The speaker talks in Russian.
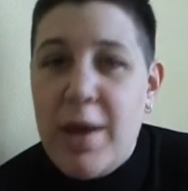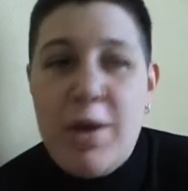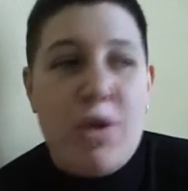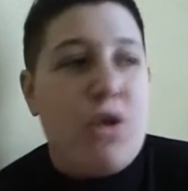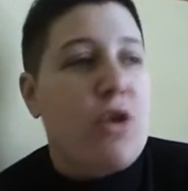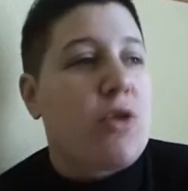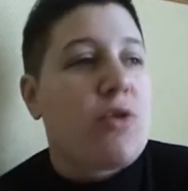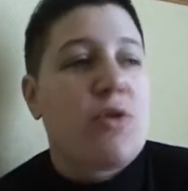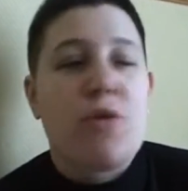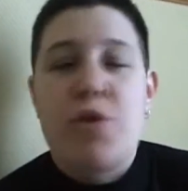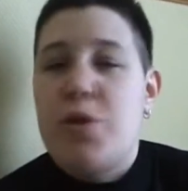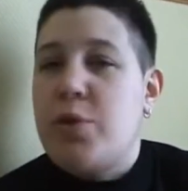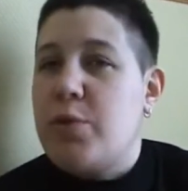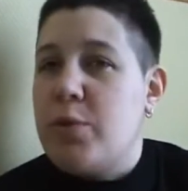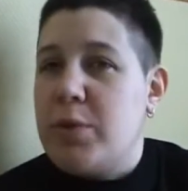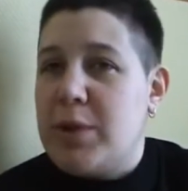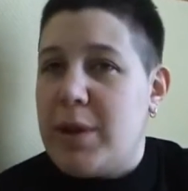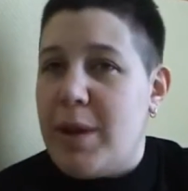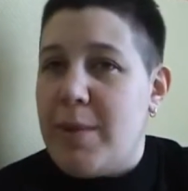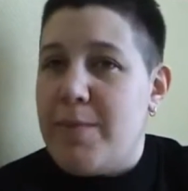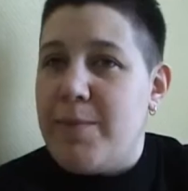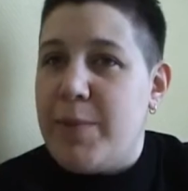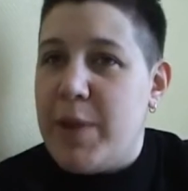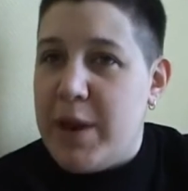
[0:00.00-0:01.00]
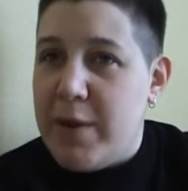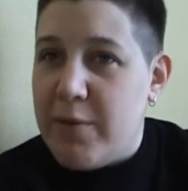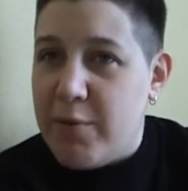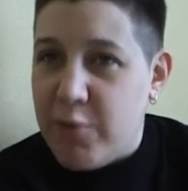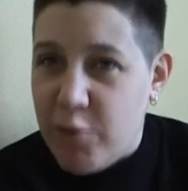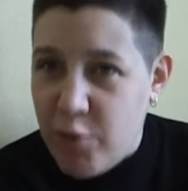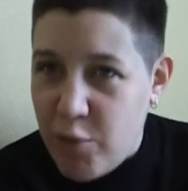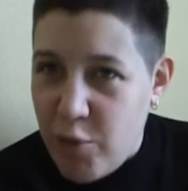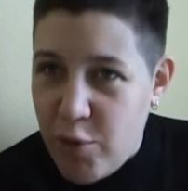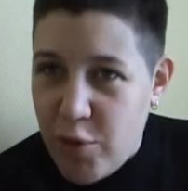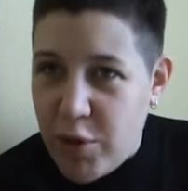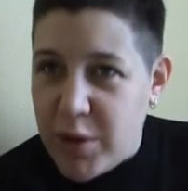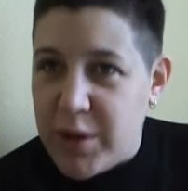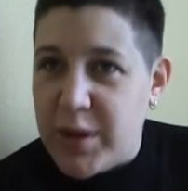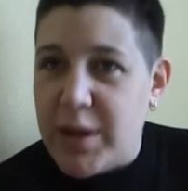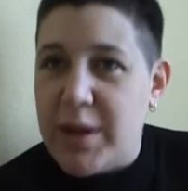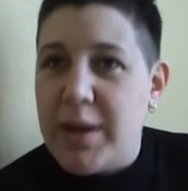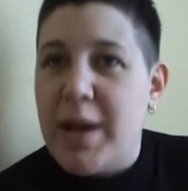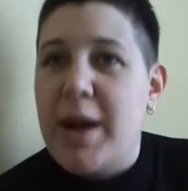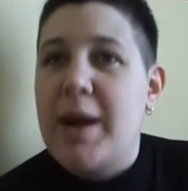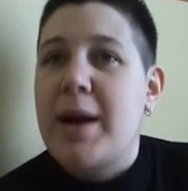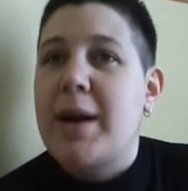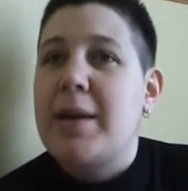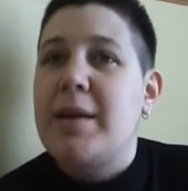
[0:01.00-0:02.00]
Еще существуют там переводы,
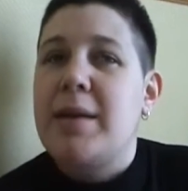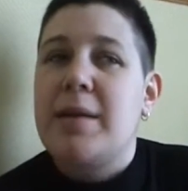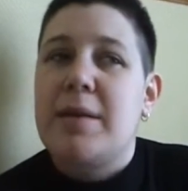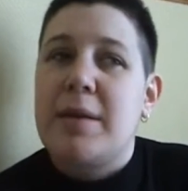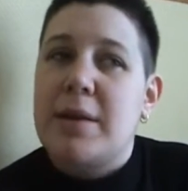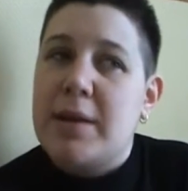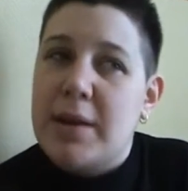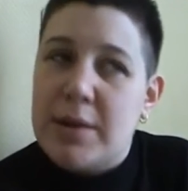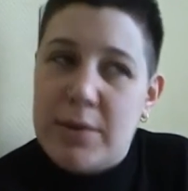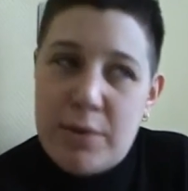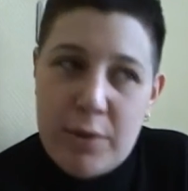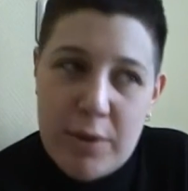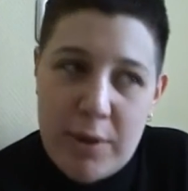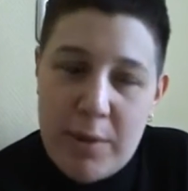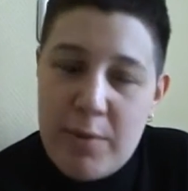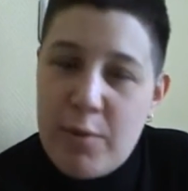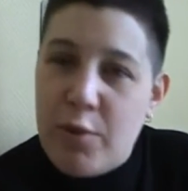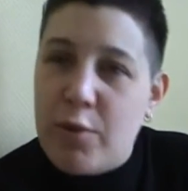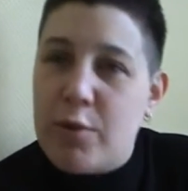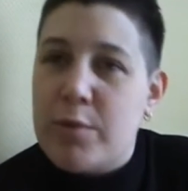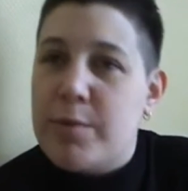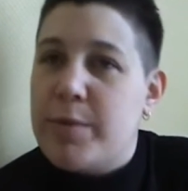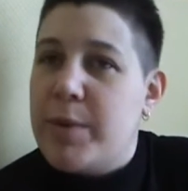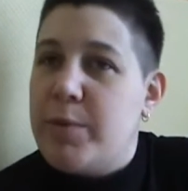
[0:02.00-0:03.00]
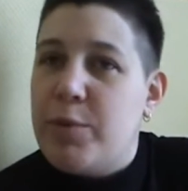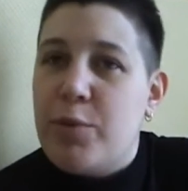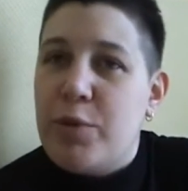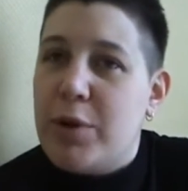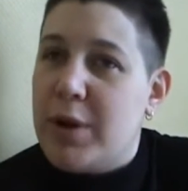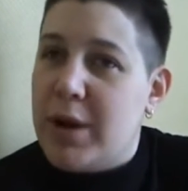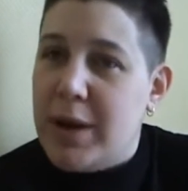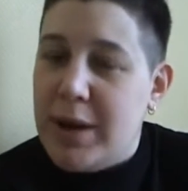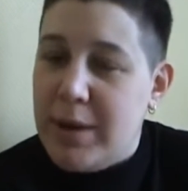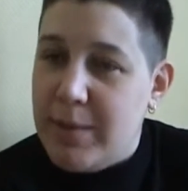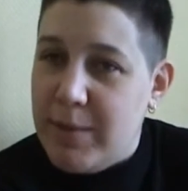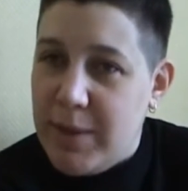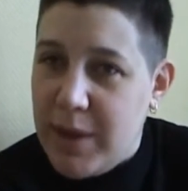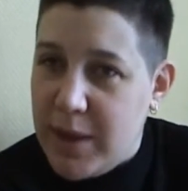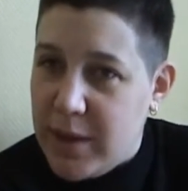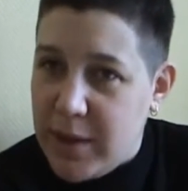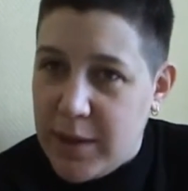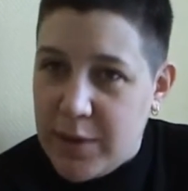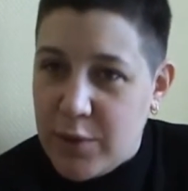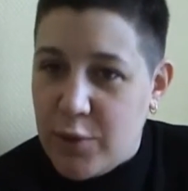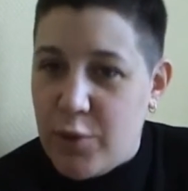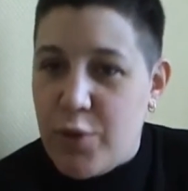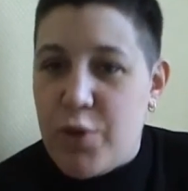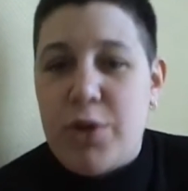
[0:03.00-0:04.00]
да, какие-то, которые могут быть более или
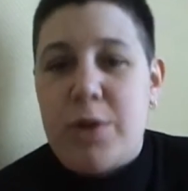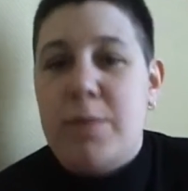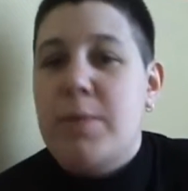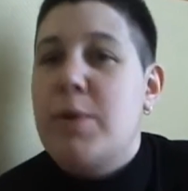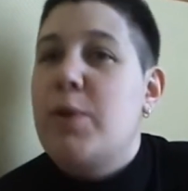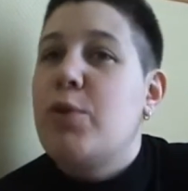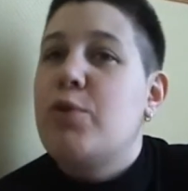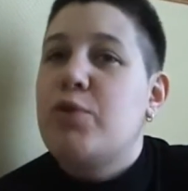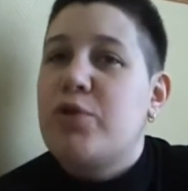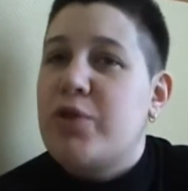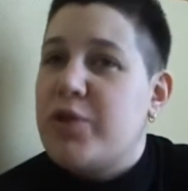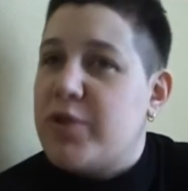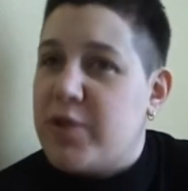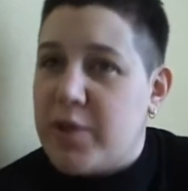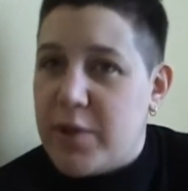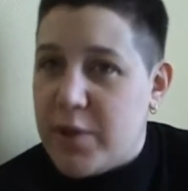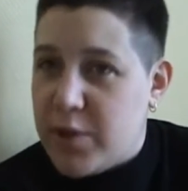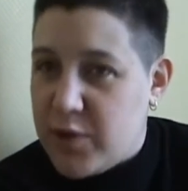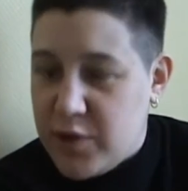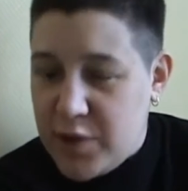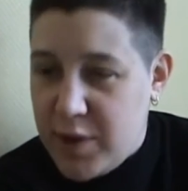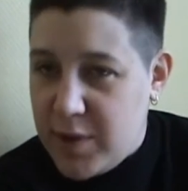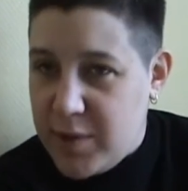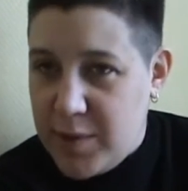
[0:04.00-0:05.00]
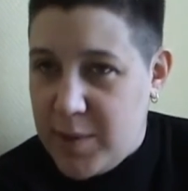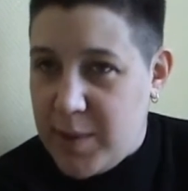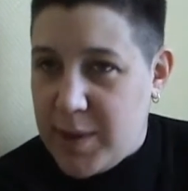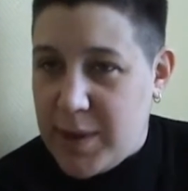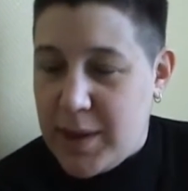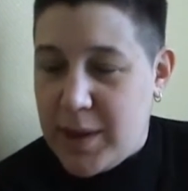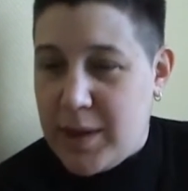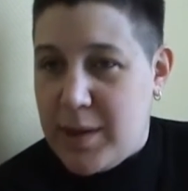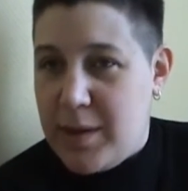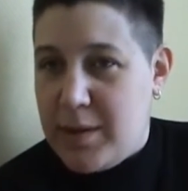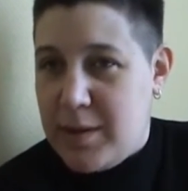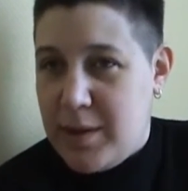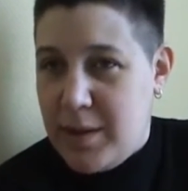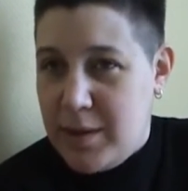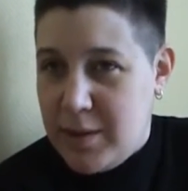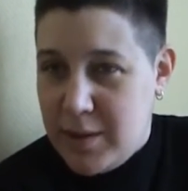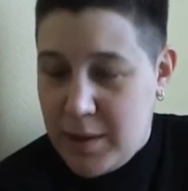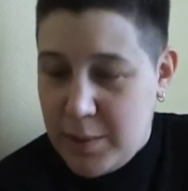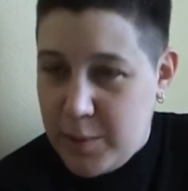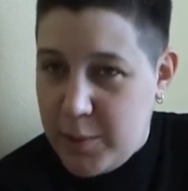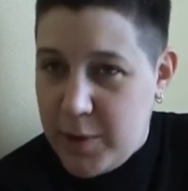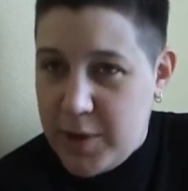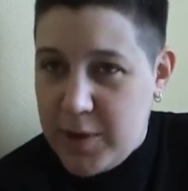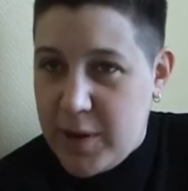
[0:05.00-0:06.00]
менее точными и уже содержать в себе какие-то
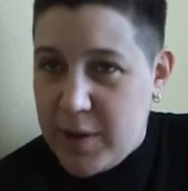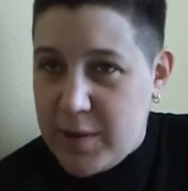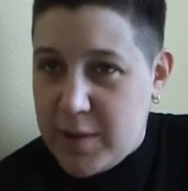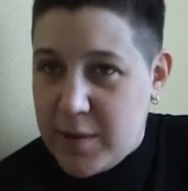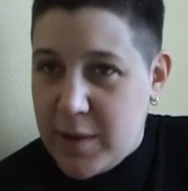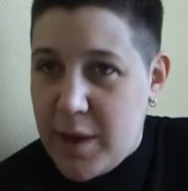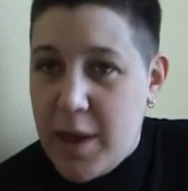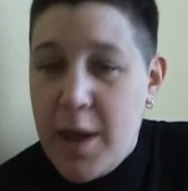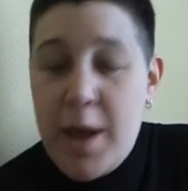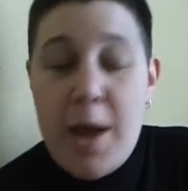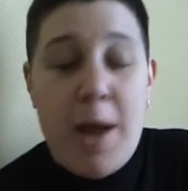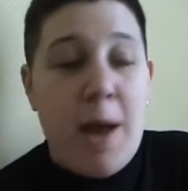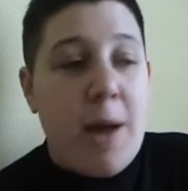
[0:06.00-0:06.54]
интерпретации.